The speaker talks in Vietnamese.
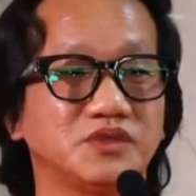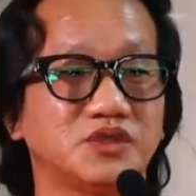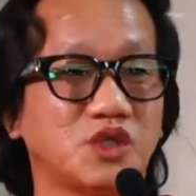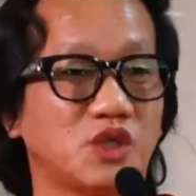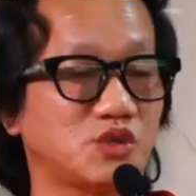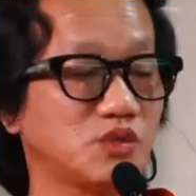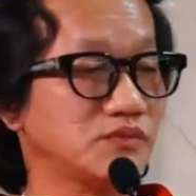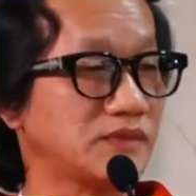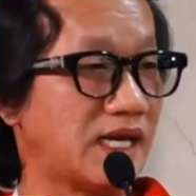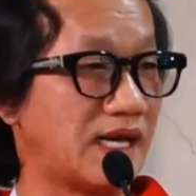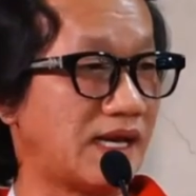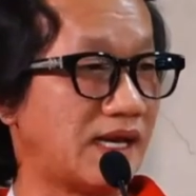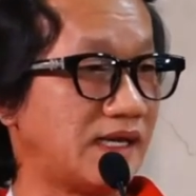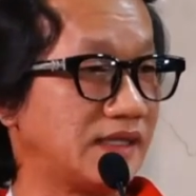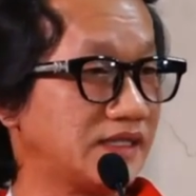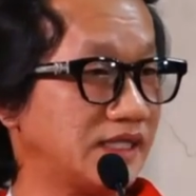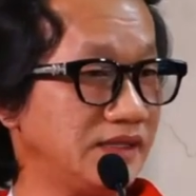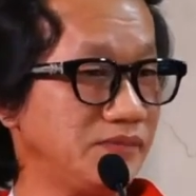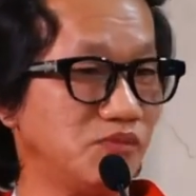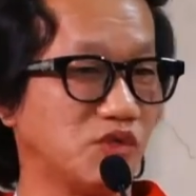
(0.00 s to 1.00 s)
cho chúng
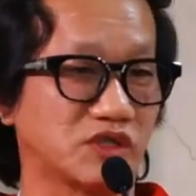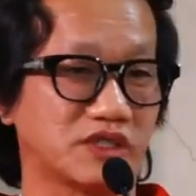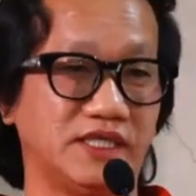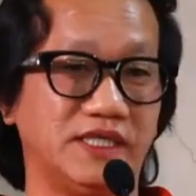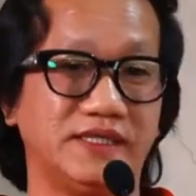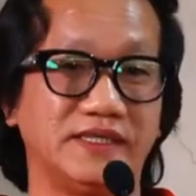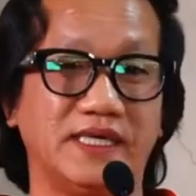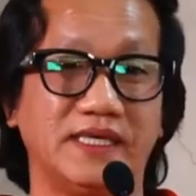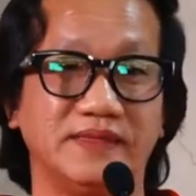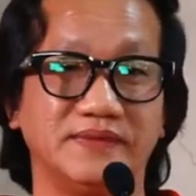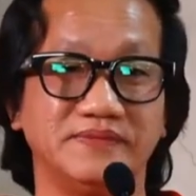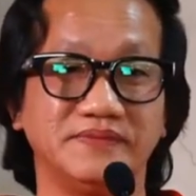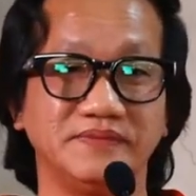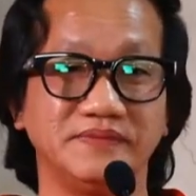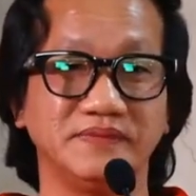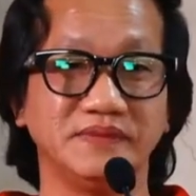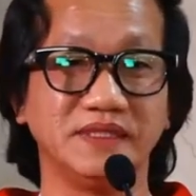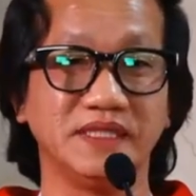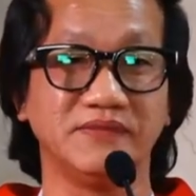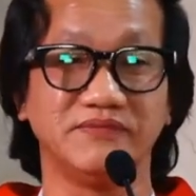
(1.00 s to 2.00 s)
ta thấy một hình ảnh
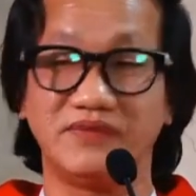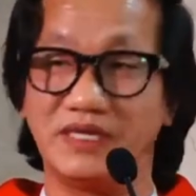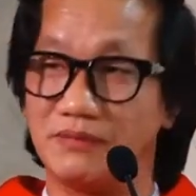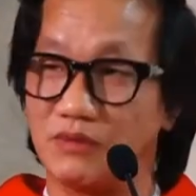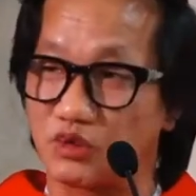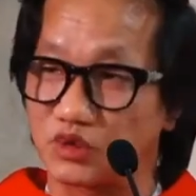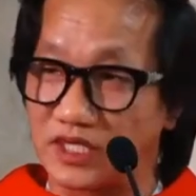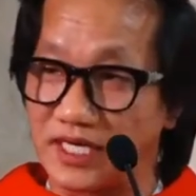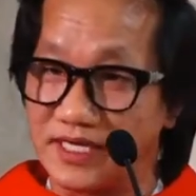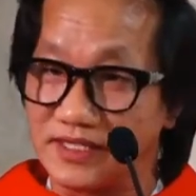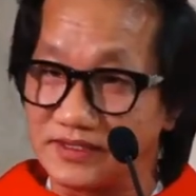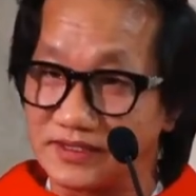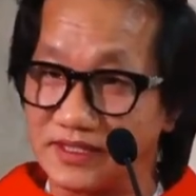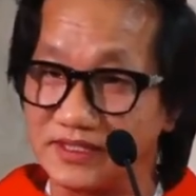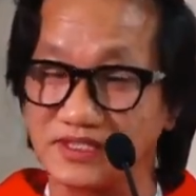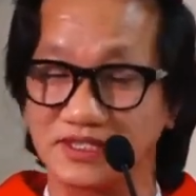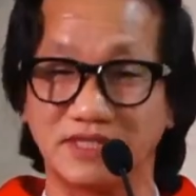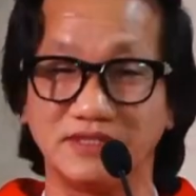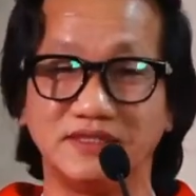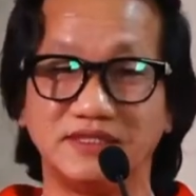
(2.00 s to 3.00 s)
về một thế
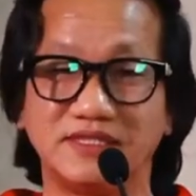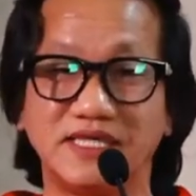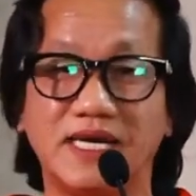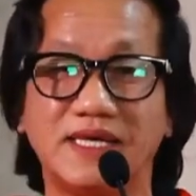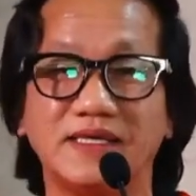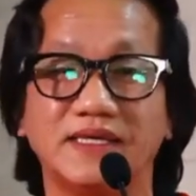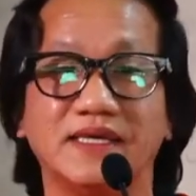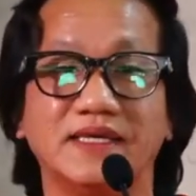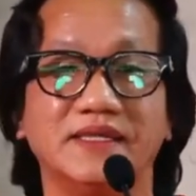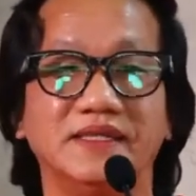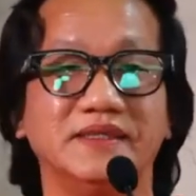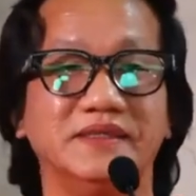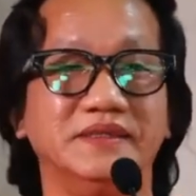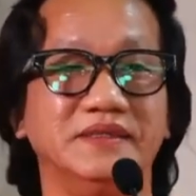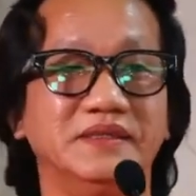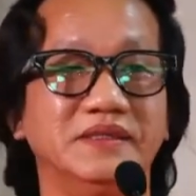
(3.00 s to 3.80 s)
giới trần gian này